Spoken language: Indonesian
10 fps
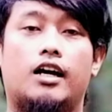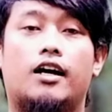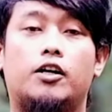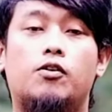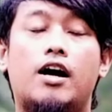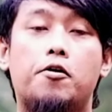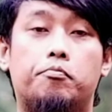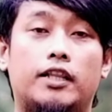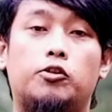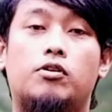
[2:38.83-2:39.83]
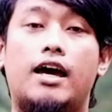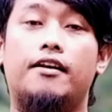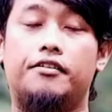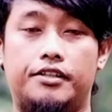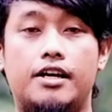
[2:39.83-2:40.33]
Yang kedua
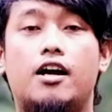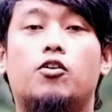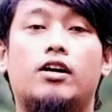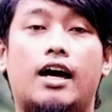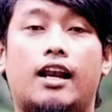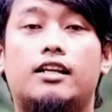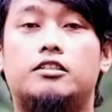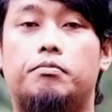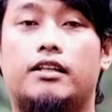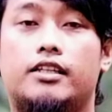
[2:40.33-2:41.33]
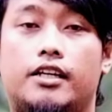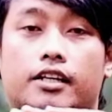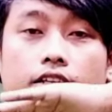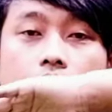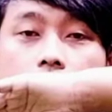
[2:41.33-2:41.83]
benturan diagonal
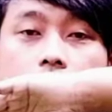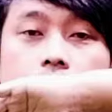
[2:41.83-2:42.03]
seperti ini.